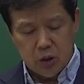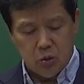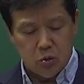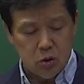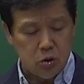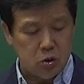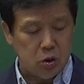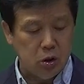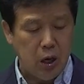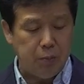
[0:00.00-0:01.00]
이거는
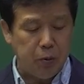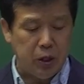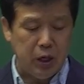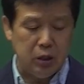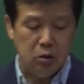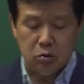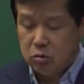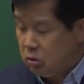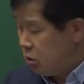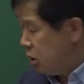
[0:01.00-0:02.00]
등압 변화인
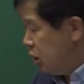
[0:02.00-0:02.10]
경우